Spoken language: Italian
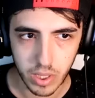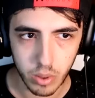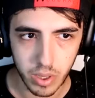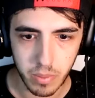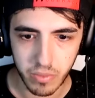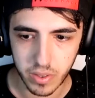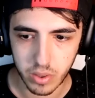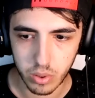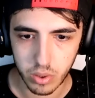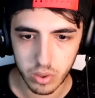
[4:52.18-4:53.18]
Ok, ok,
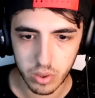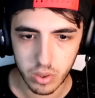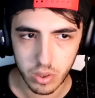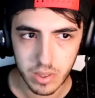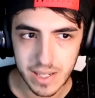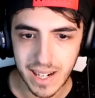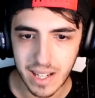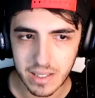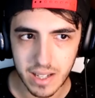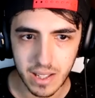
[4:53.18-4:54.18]
perfetto.
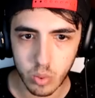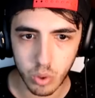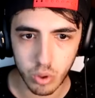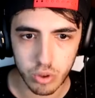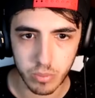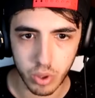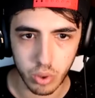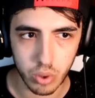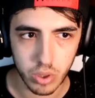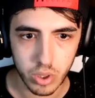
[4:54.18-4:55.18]
Raga, 3, 2, 1, sono
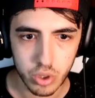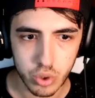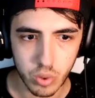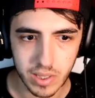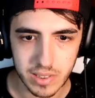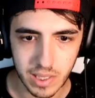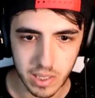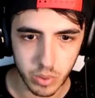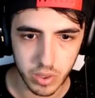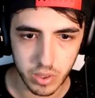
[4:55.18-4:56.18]
morto. C'è uno che
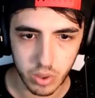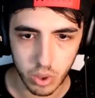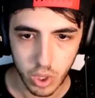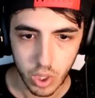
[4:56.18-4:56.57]
salta qua dentro.